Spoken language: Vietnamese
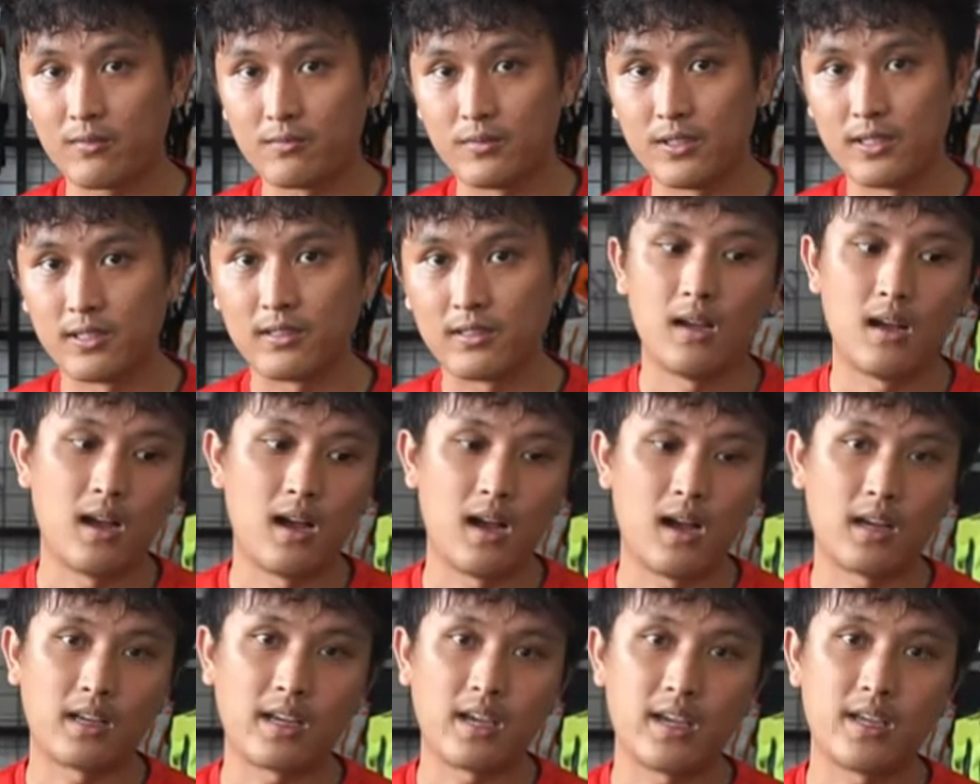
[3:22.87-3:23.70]
cũng được
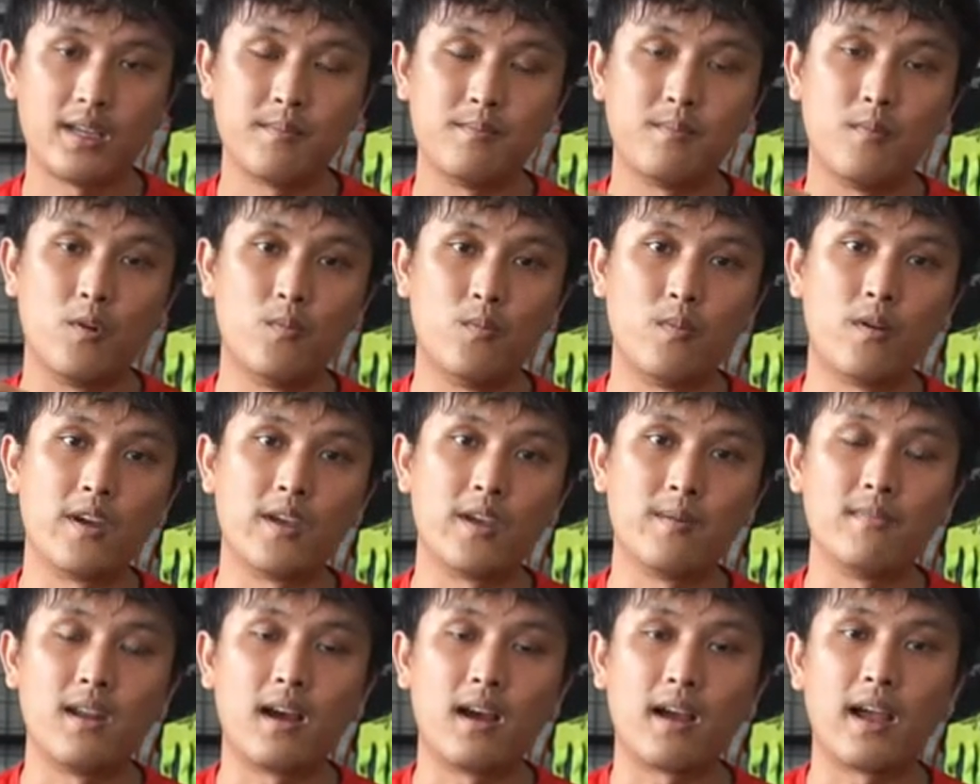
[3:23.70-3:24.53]
à, cái mũ bảo
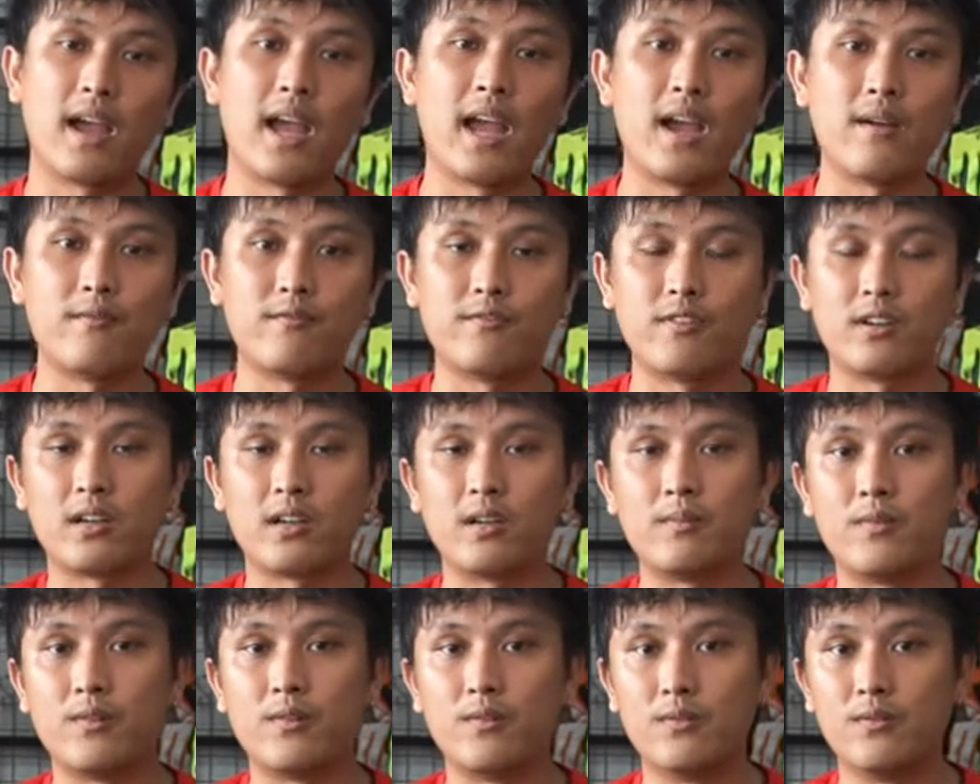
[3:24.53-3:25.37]
hiểm lật ham và
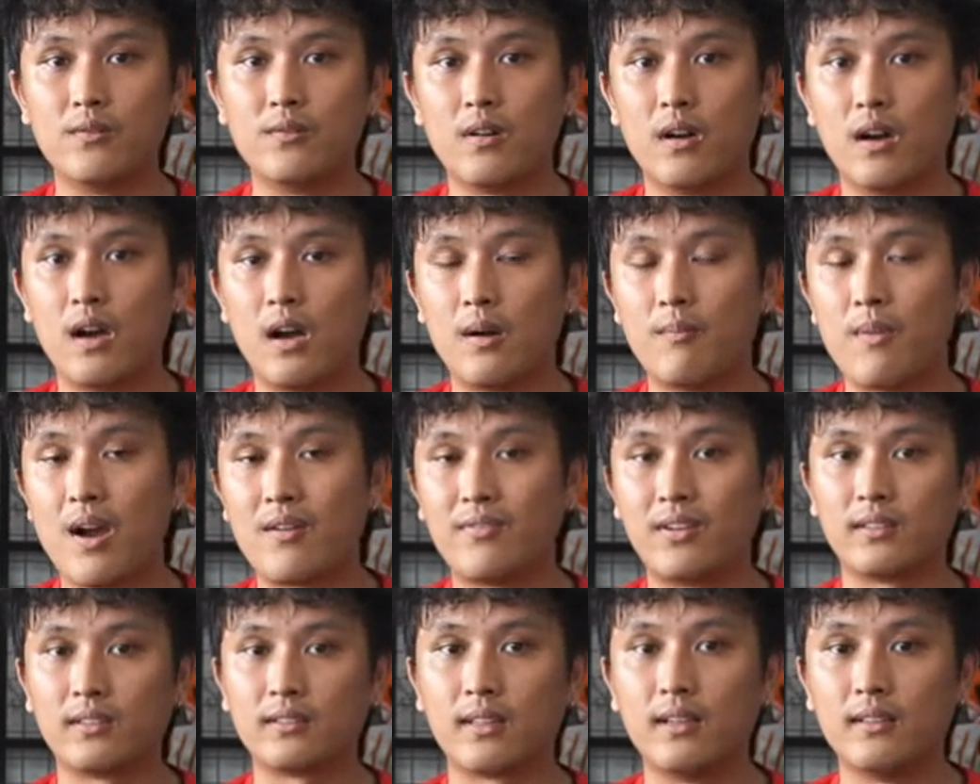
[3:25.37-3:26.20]
cái mũ à, 3
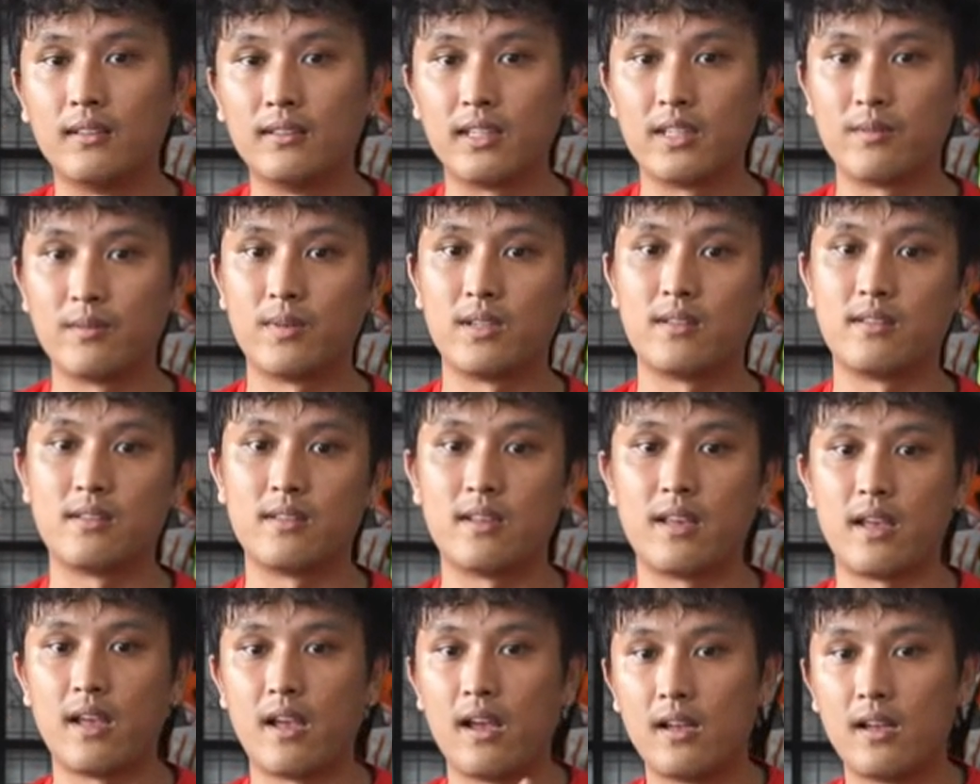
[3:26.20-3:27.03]
phần tư thì mình
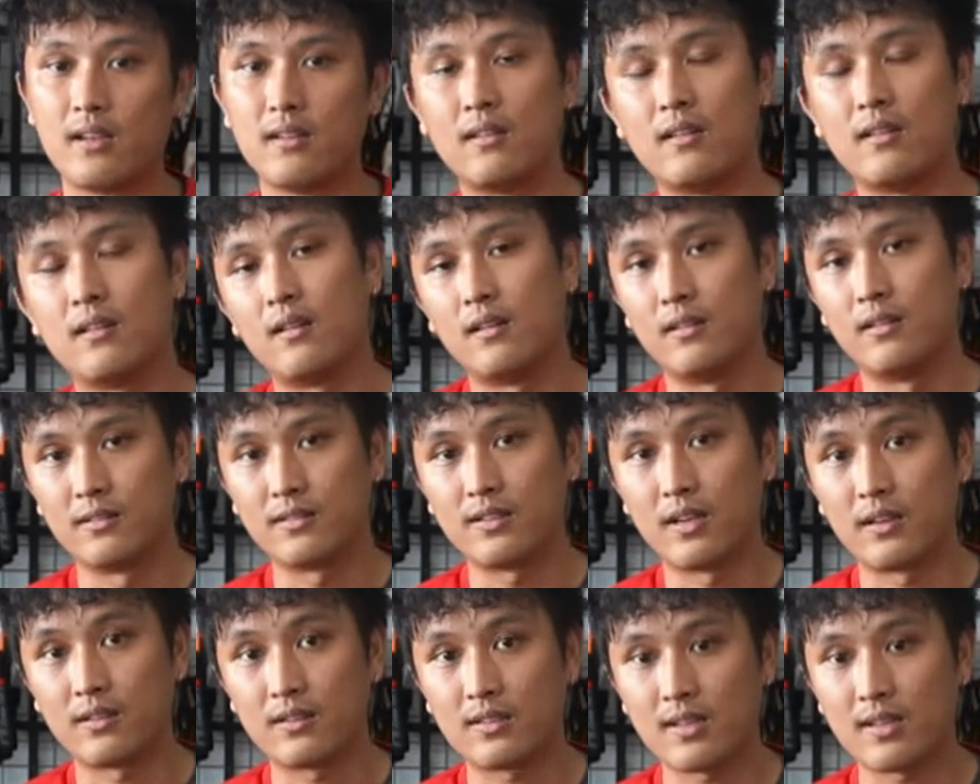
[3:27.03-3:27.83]
sẽ hướng dẫn